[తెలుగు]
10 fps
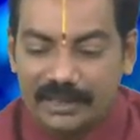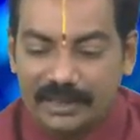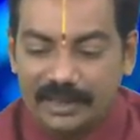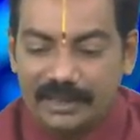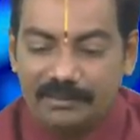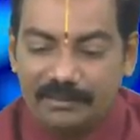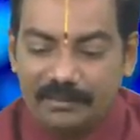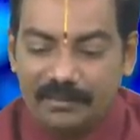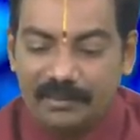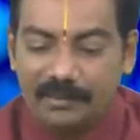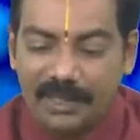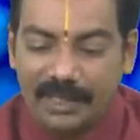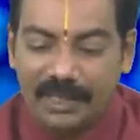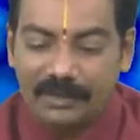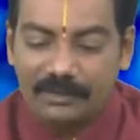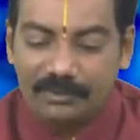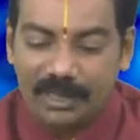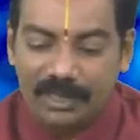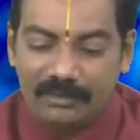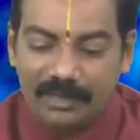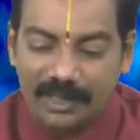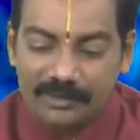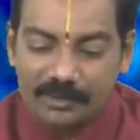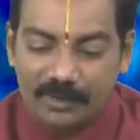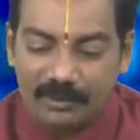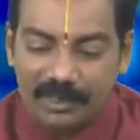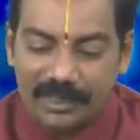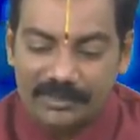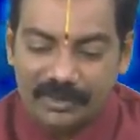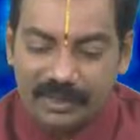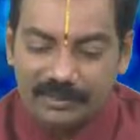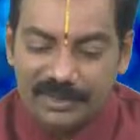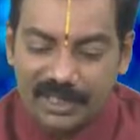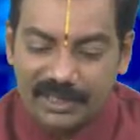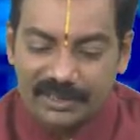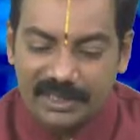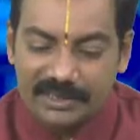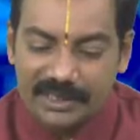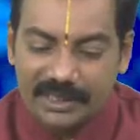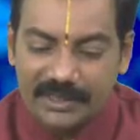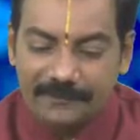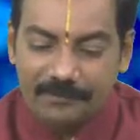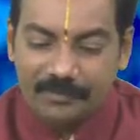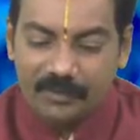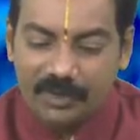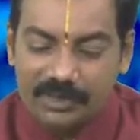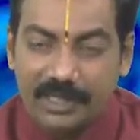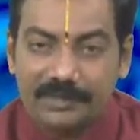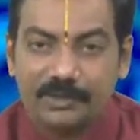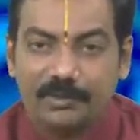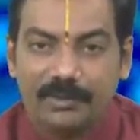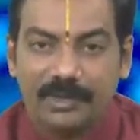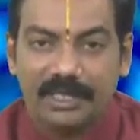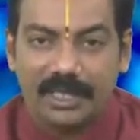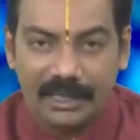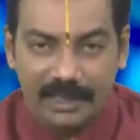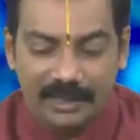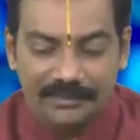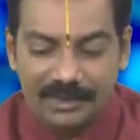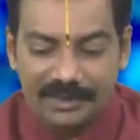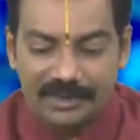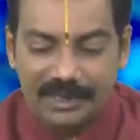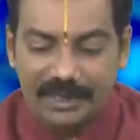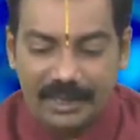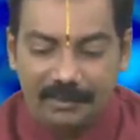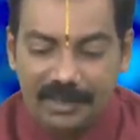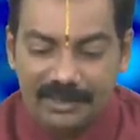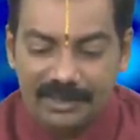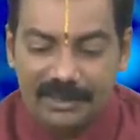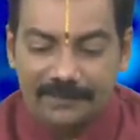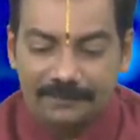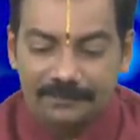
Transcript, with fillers: అయితే పదకొండు మంగళవారాలు సుబ్రహ్మణ్య స్వామికి అభిషేకం చేయించండి ఒక్కసారి సుబ్రహ్మణ్య కళ్యాణం చేయించండి అమ్మాయి చేత